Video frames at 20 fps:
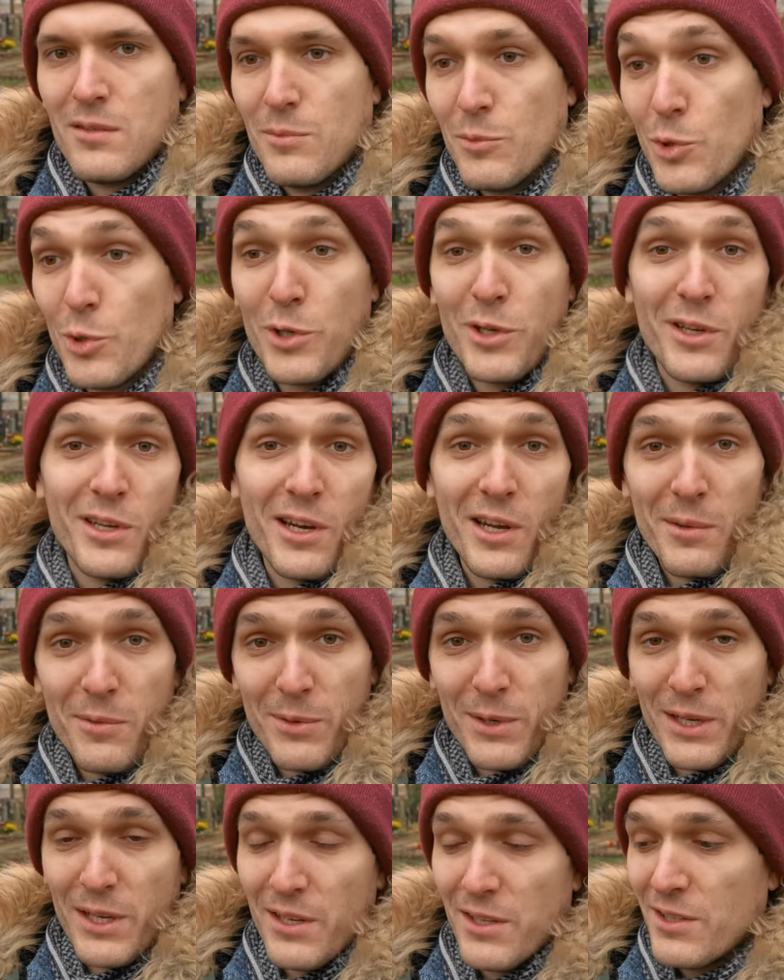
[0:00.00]
Многие
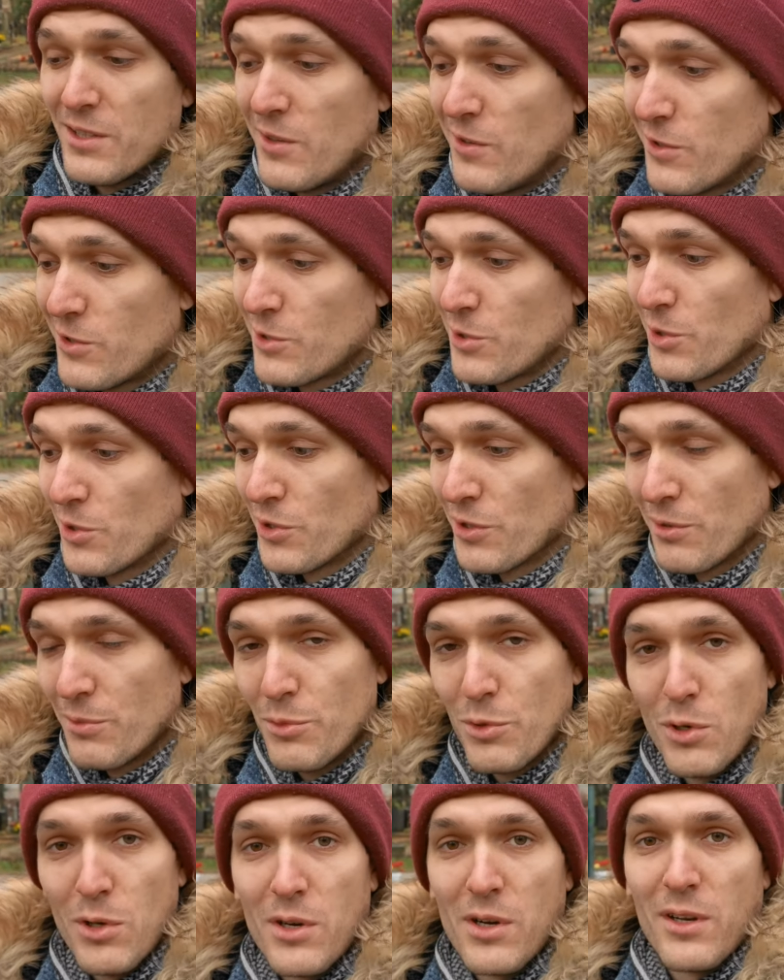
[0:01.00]
реплики телевизионного
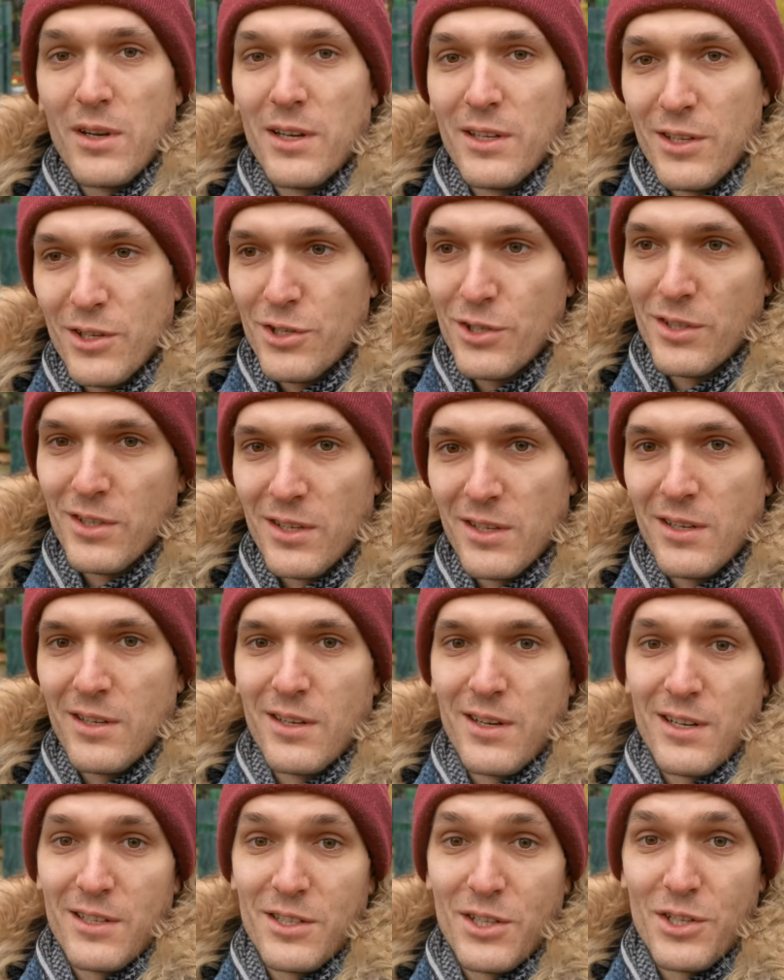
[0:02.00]
Мюллера, конечно,
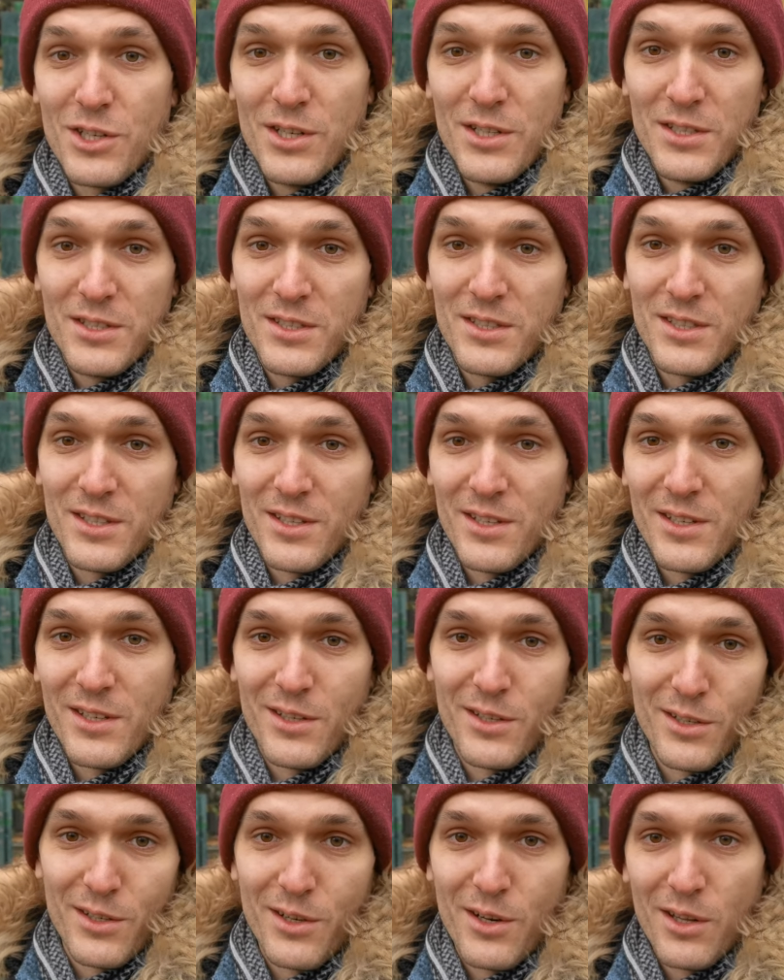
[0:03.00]
разошлись
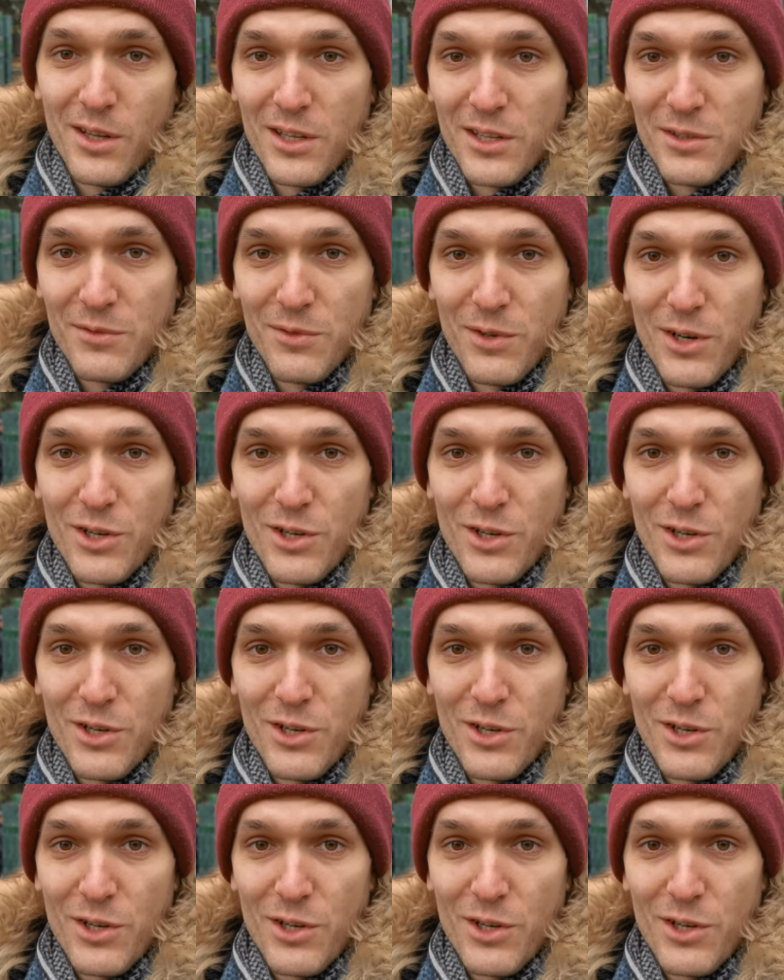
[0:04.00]
э, крылатым